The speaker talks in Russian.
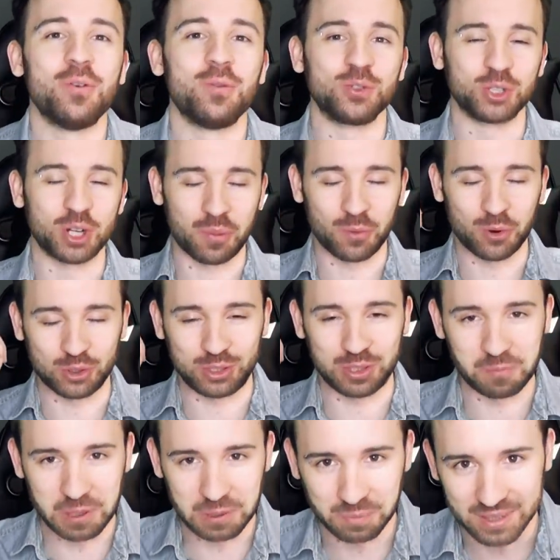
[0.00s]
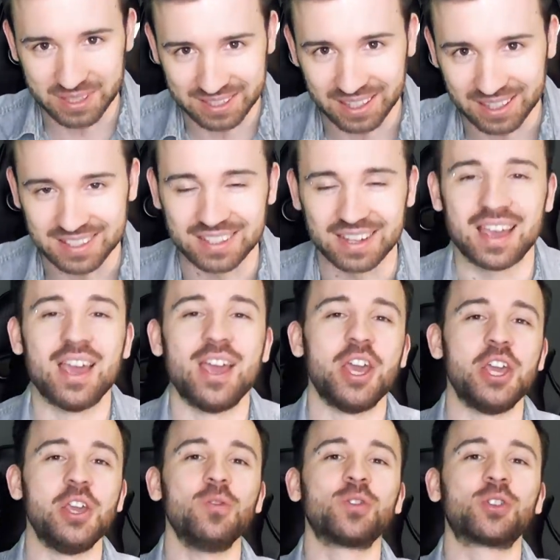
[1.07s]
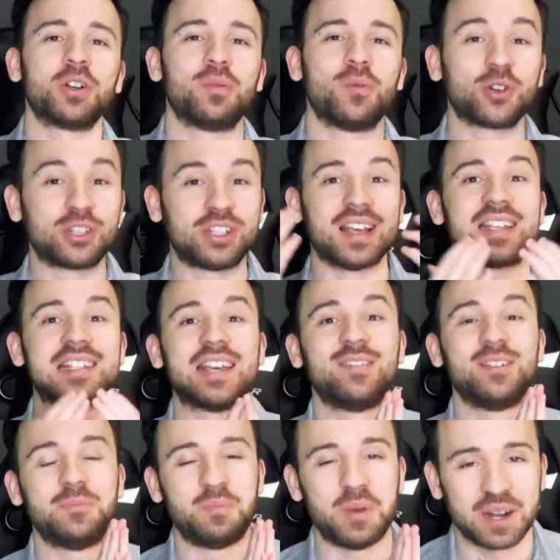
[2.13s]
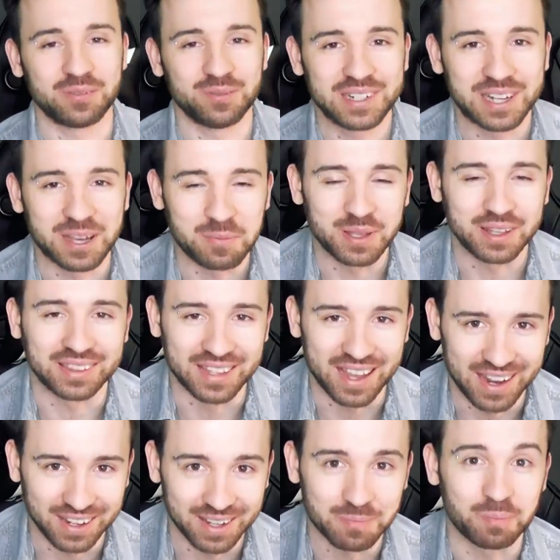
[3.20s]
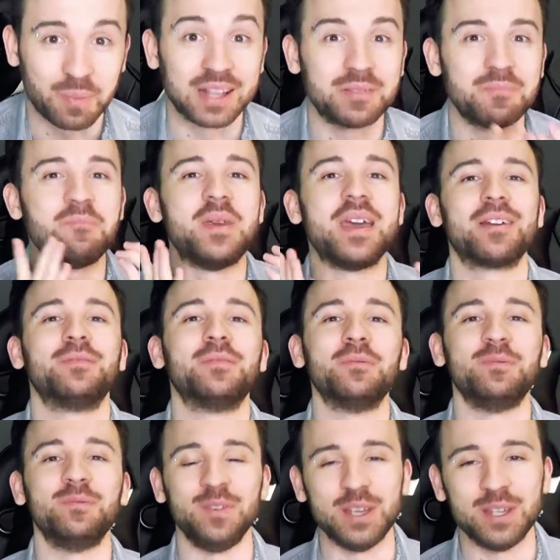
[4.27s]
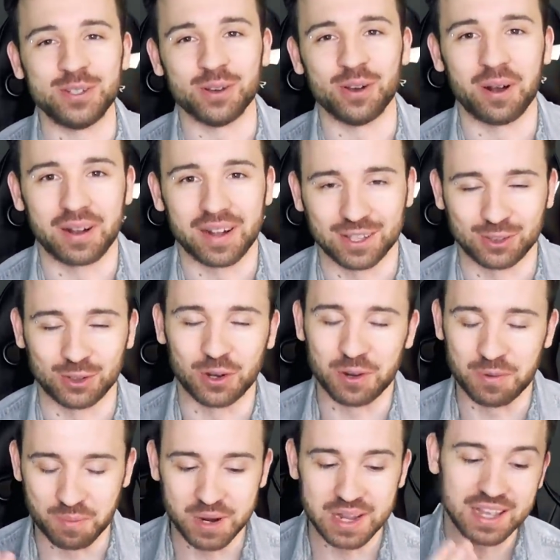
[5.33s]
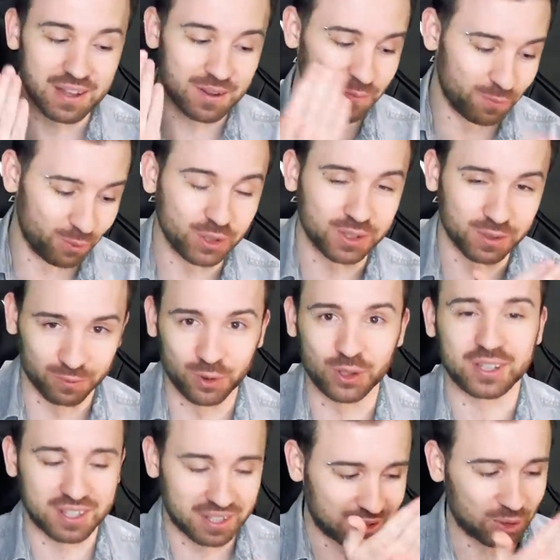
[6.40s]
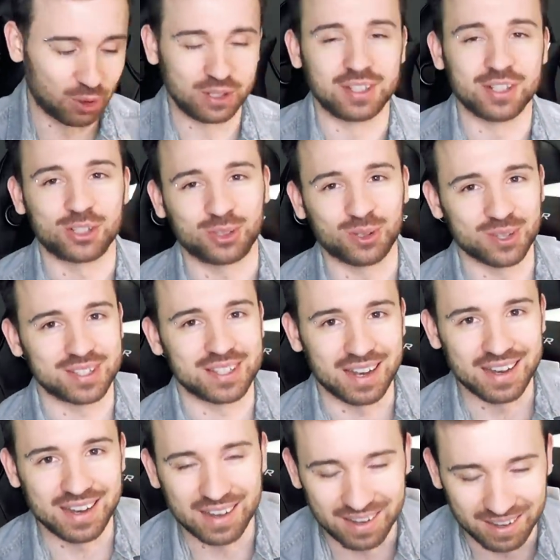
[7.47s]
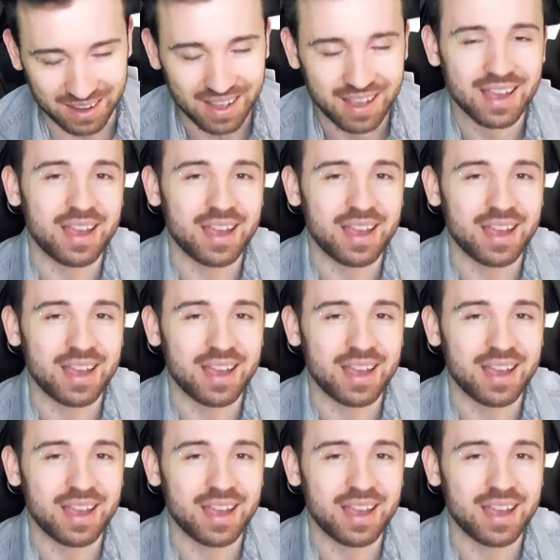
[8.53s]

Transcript: уже можете подписаться – и уже можете оставить первый комментарий под первым видео, которое мы вот-вот только что залили.